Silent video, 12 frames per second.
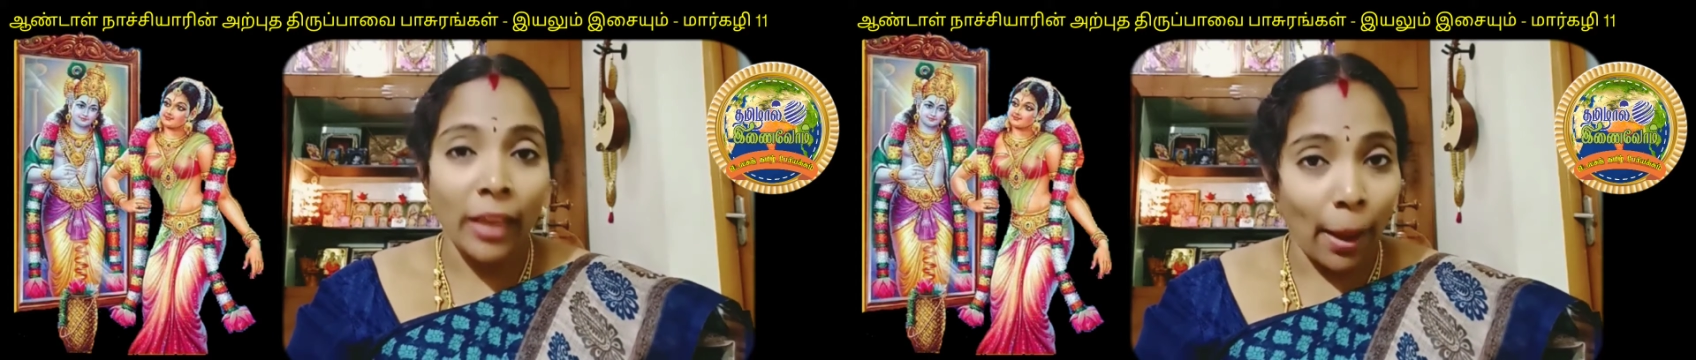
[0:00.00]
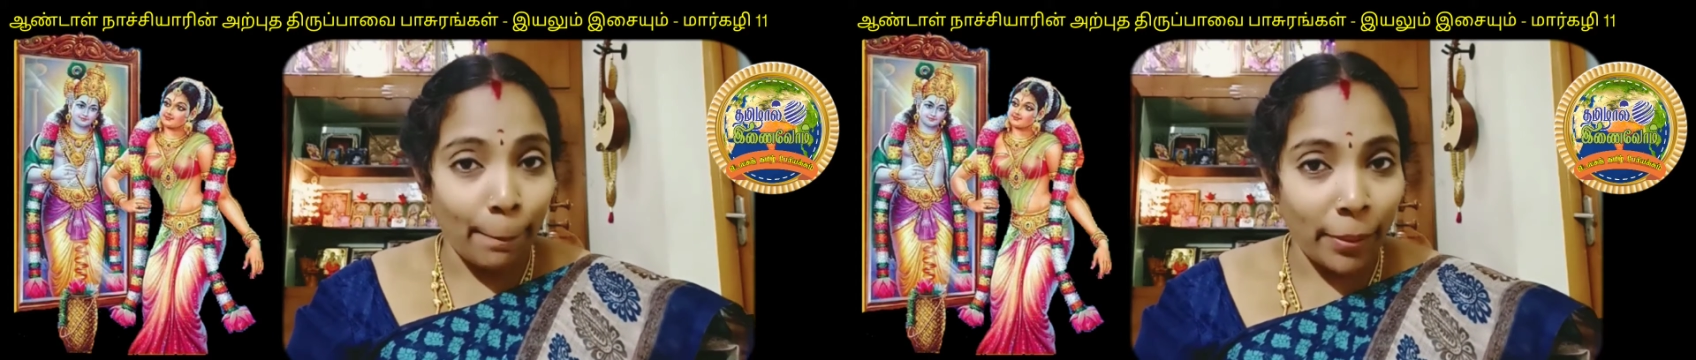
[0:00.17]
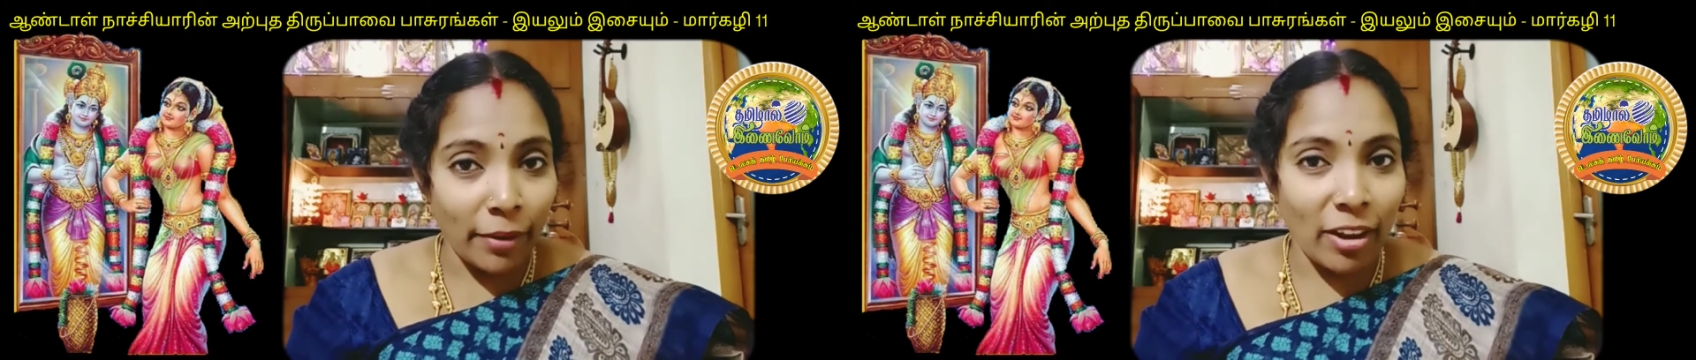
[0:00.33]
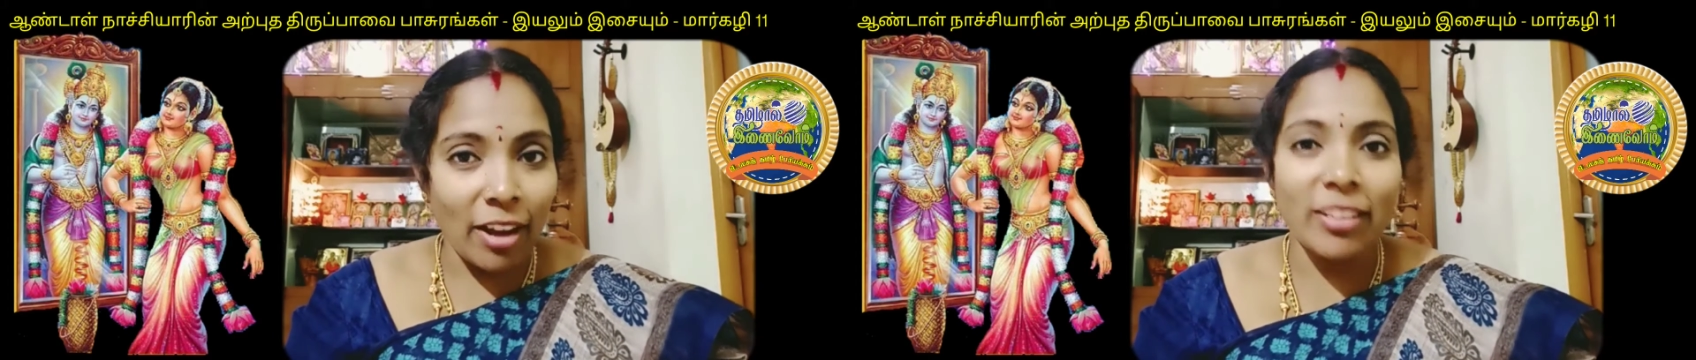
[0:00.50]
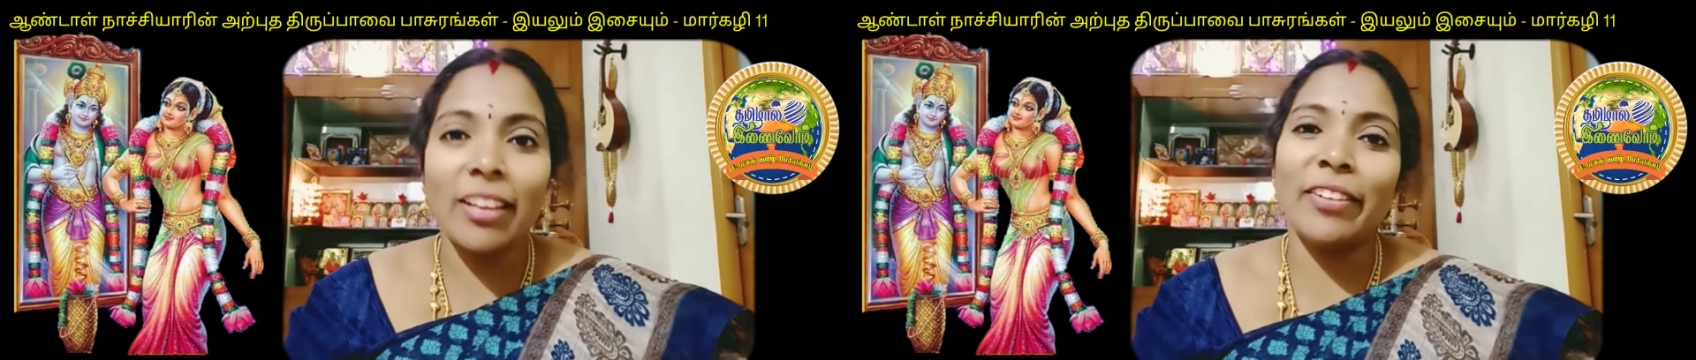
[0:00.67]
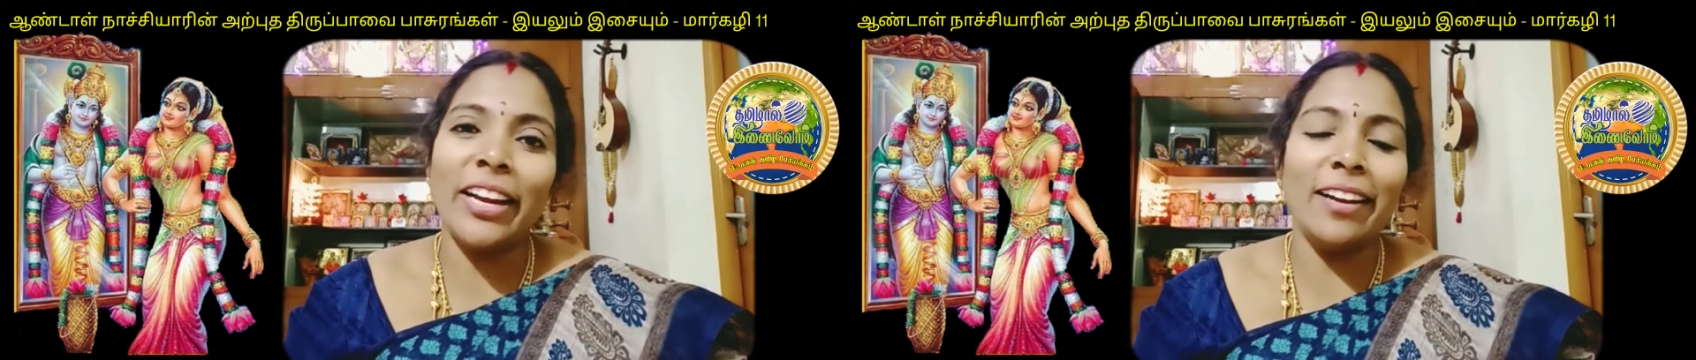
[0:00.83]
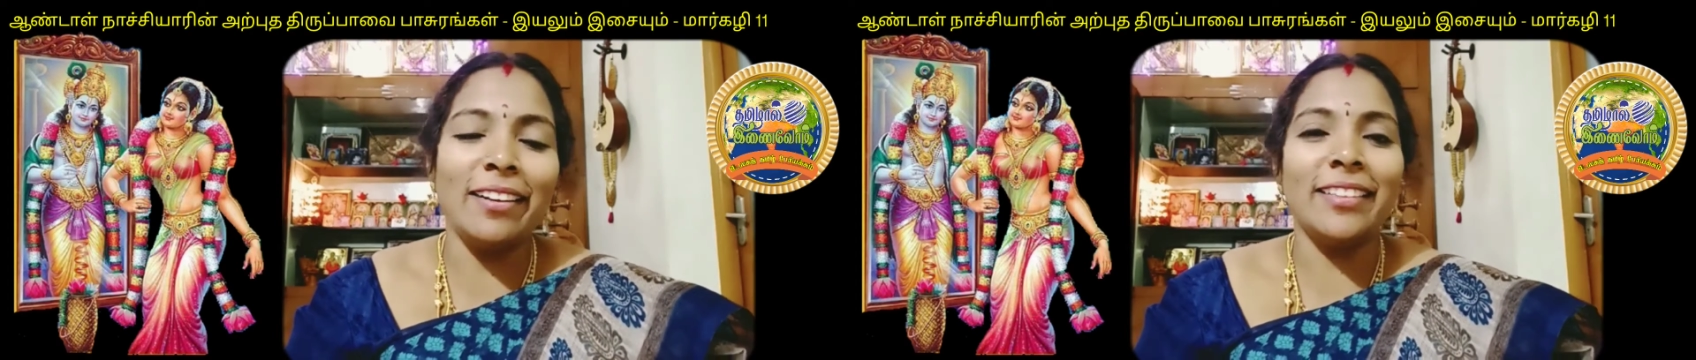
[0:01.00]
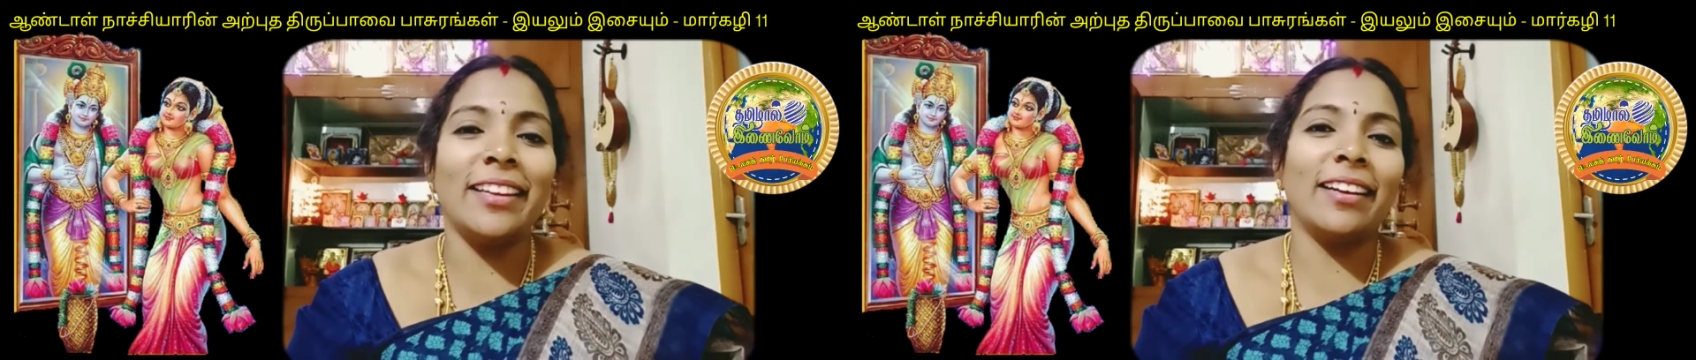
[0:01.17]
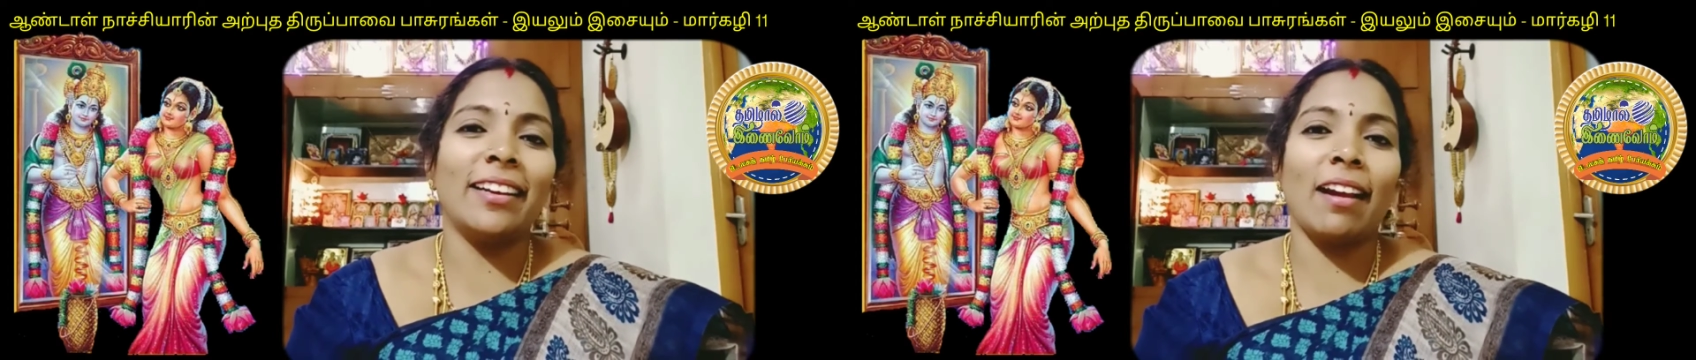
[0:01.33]
அப்பவாவது அவள்
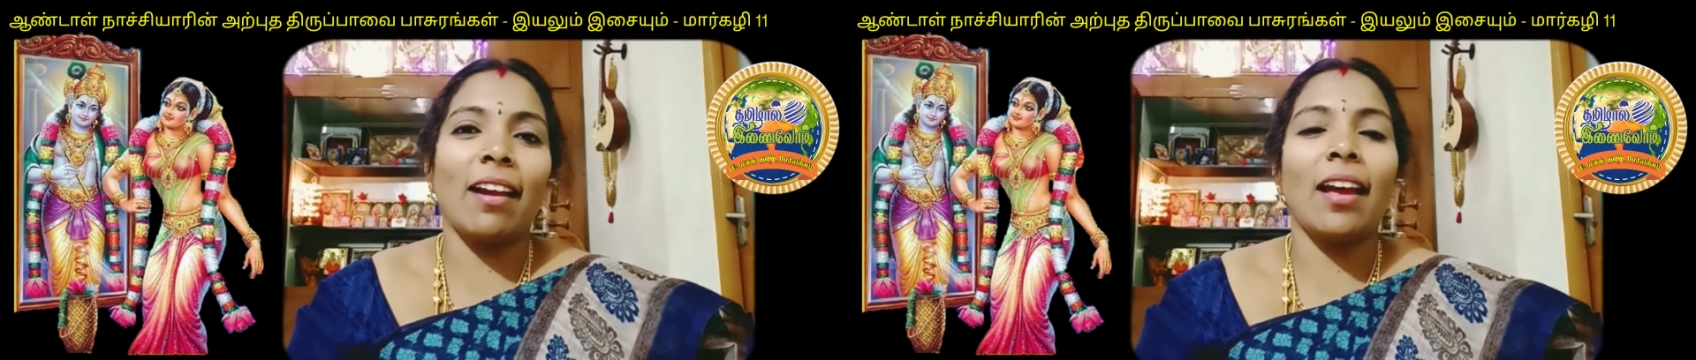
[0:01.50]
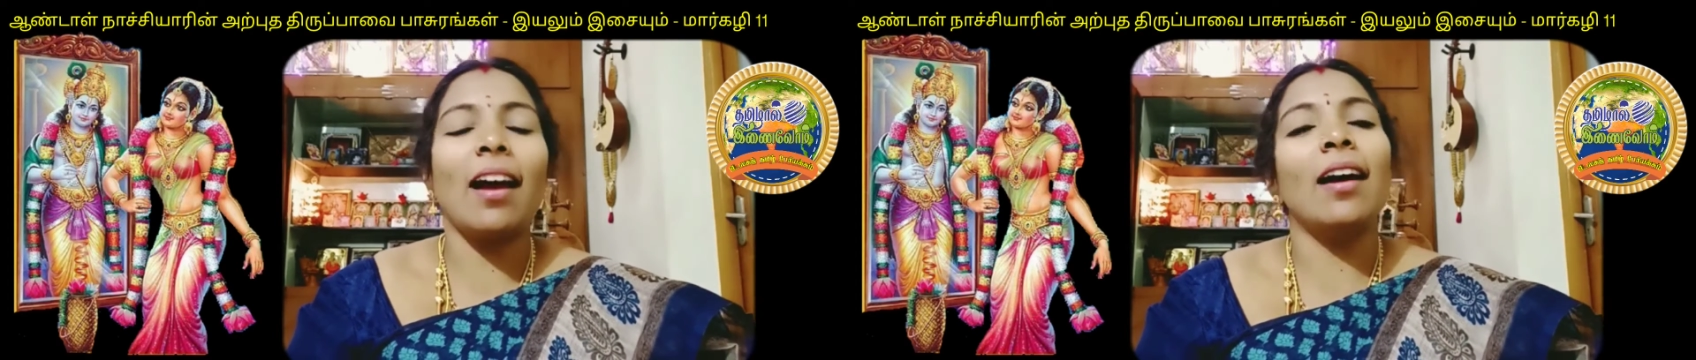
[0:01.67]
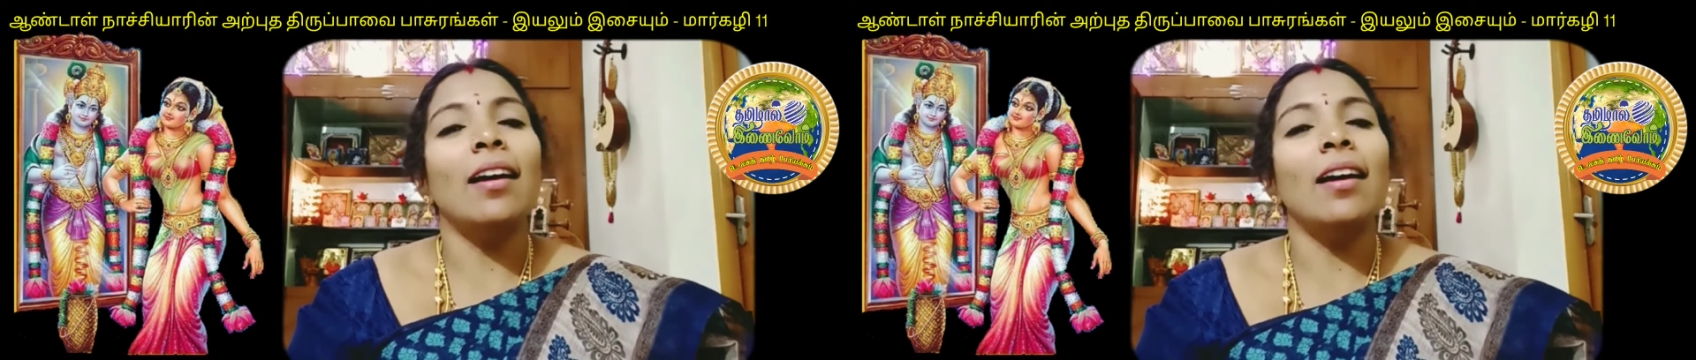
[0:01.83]
எழுந்திருக்கிறாளா